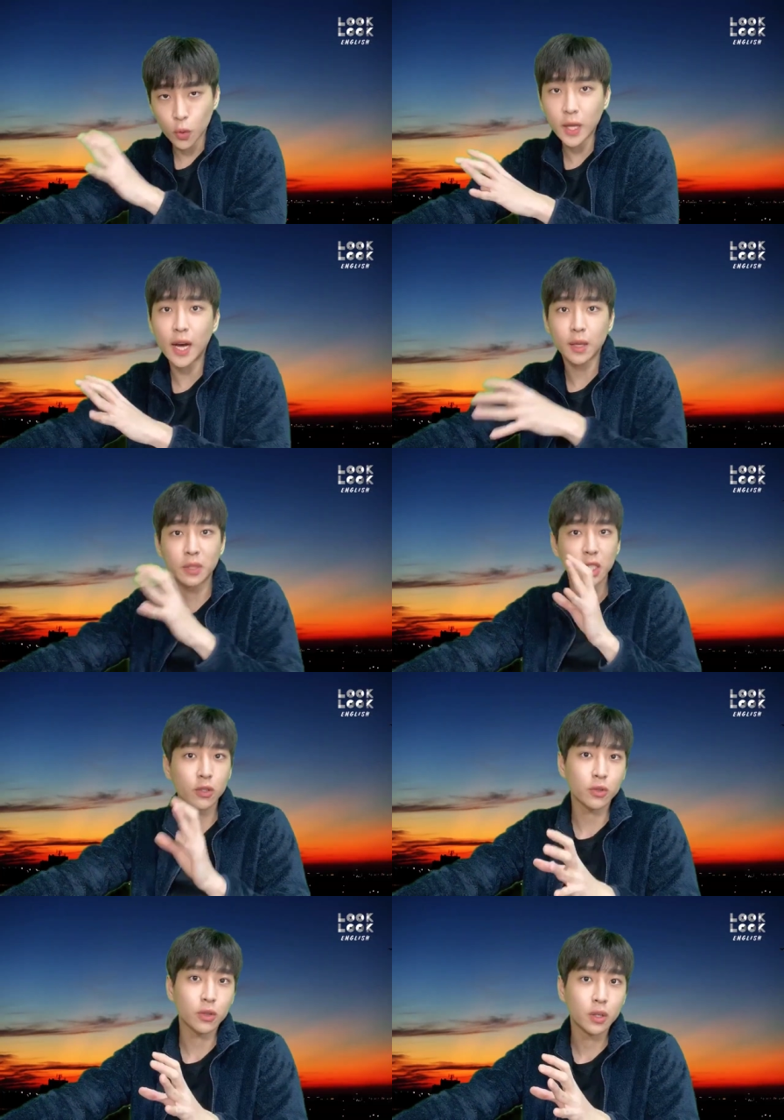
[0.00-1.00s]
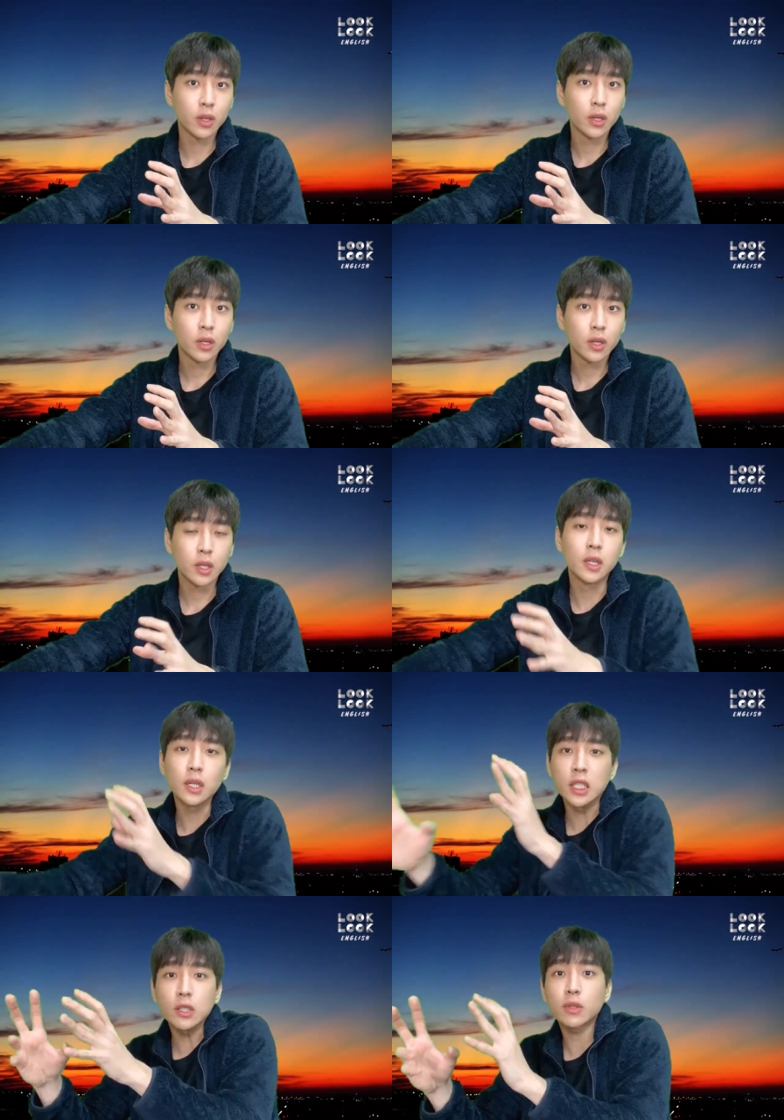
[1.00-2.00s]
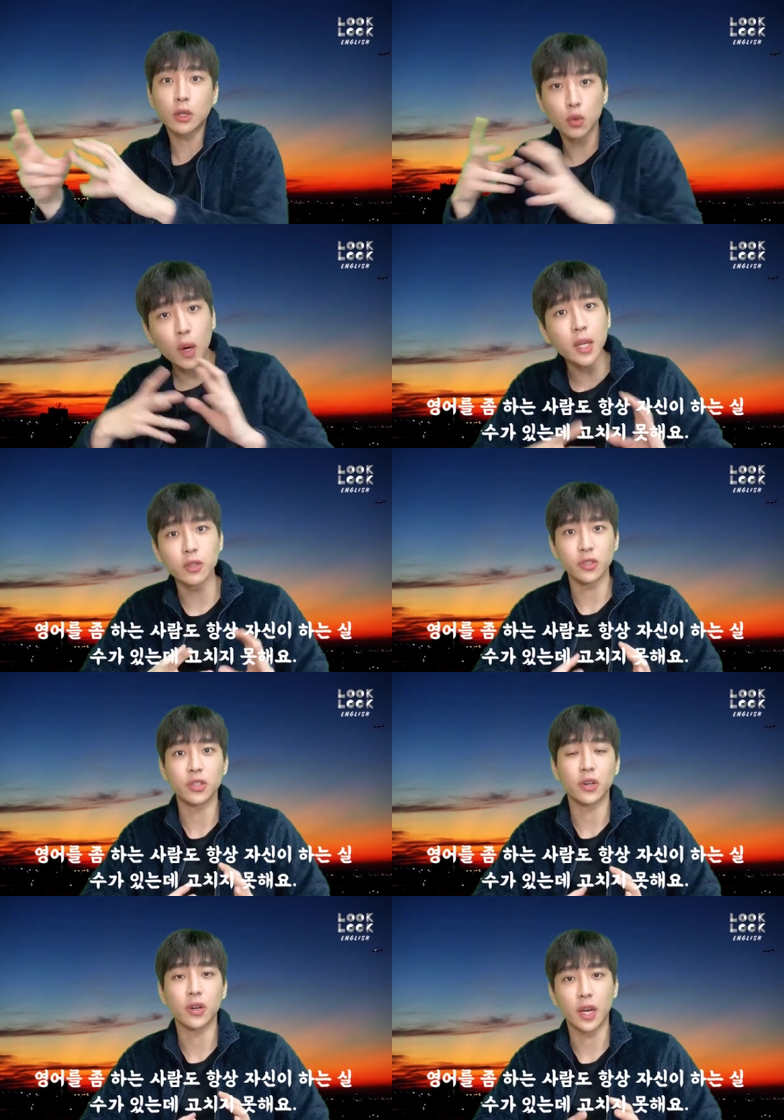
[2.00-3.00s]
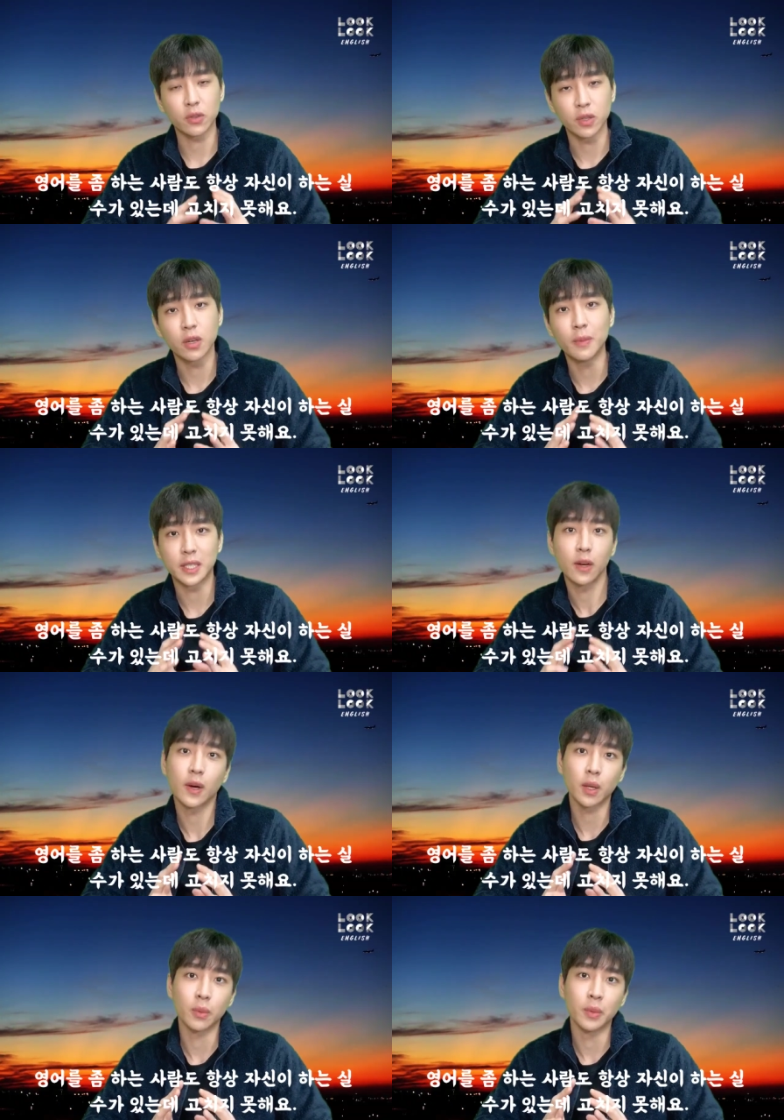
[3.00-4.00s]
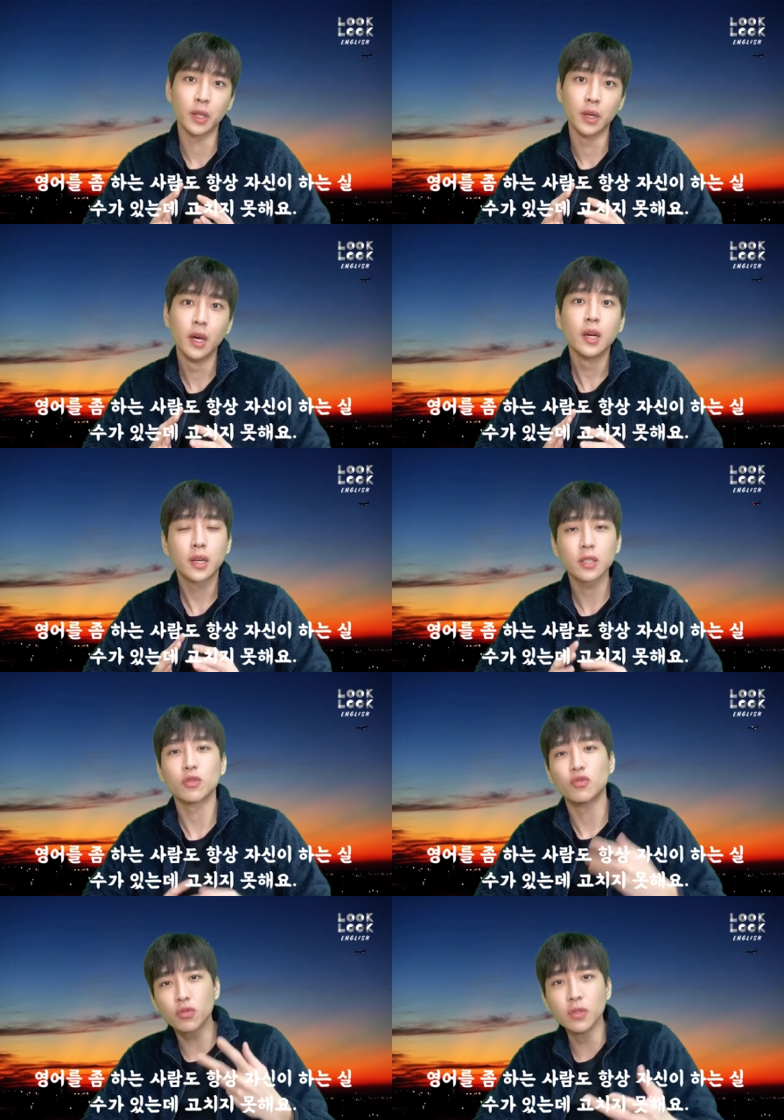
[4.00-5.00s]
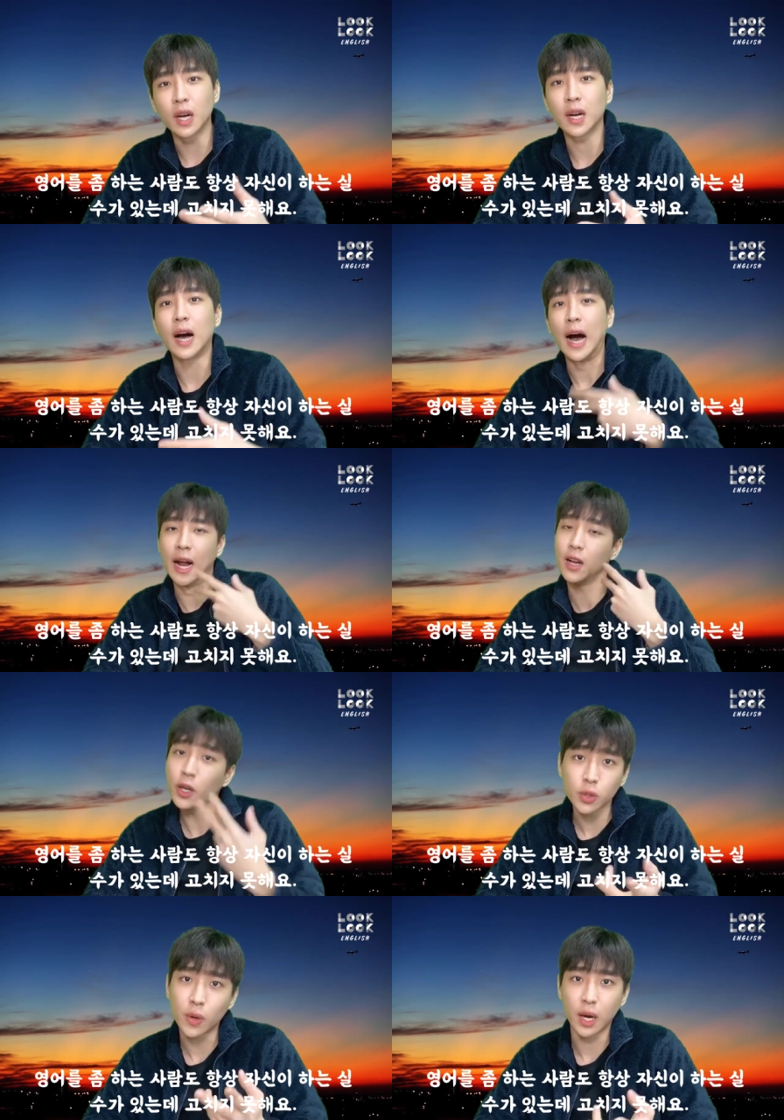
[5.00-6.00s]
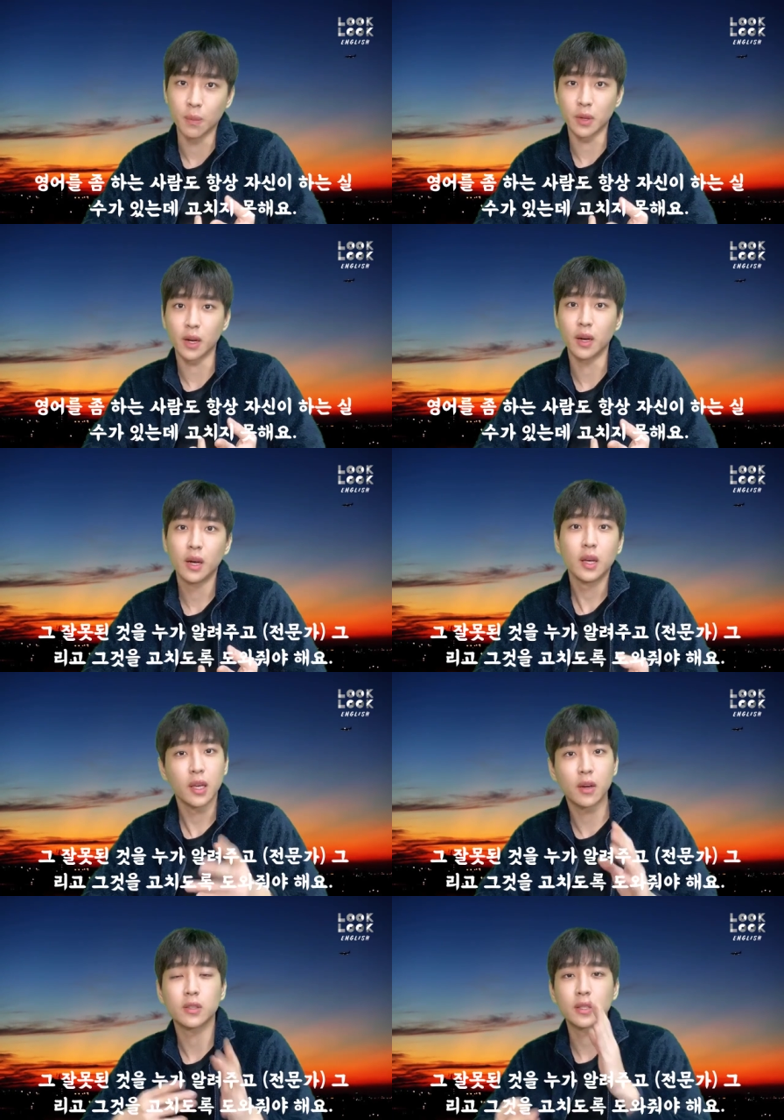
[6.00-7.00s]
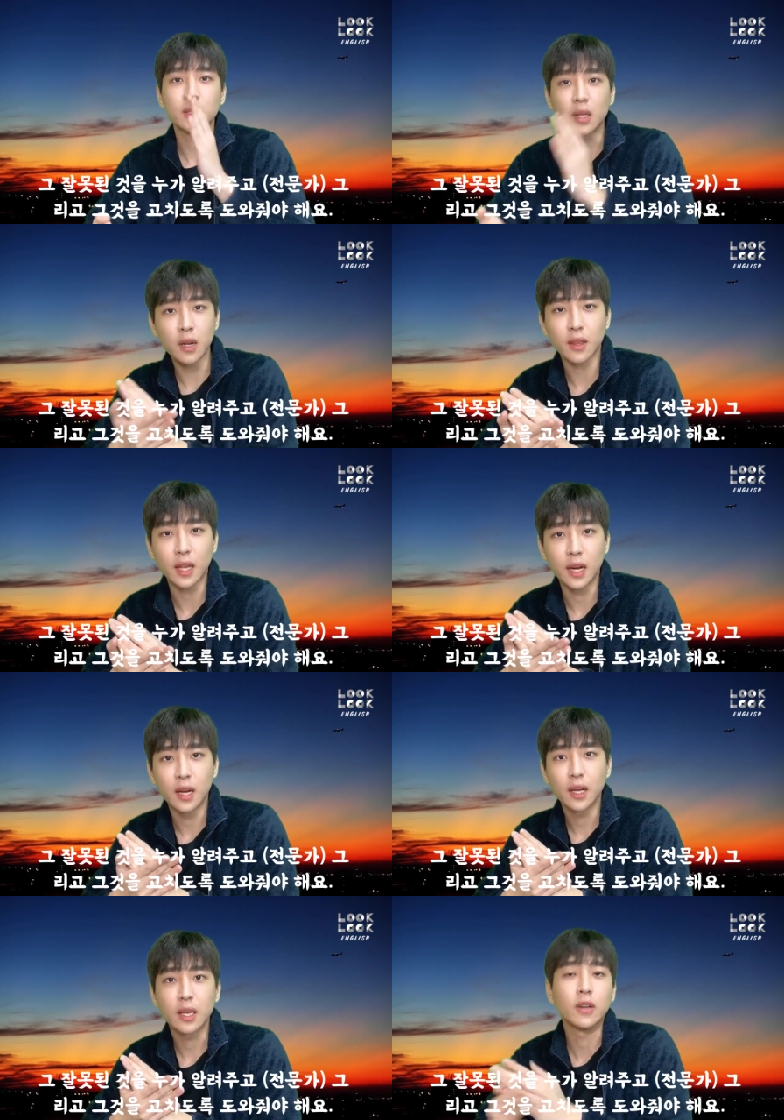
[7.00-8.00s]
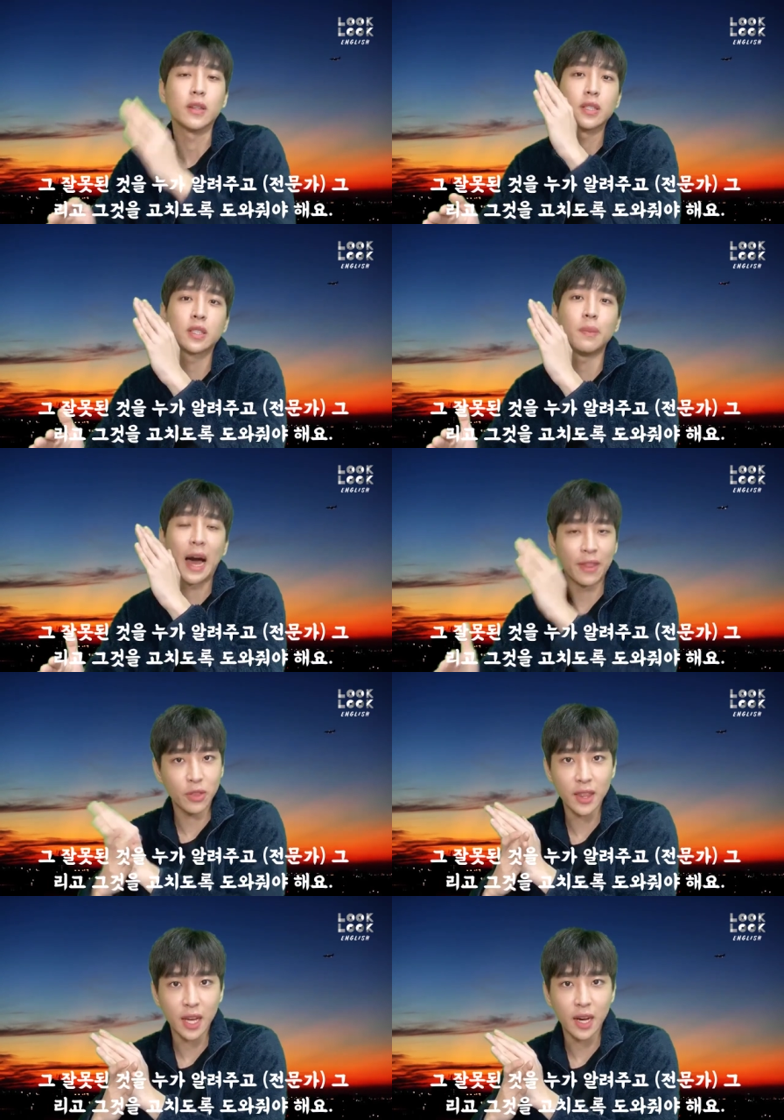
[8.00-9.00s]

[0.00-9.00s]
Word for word: 아니면 실수들, 그 실수가 쪼가 될 수 있어요. 계속 그것만 사용하다 보면은. 그래서 누군가가 알려줘야 합니다. 이거는 틀렸다. 이건 쓰면 안 된다.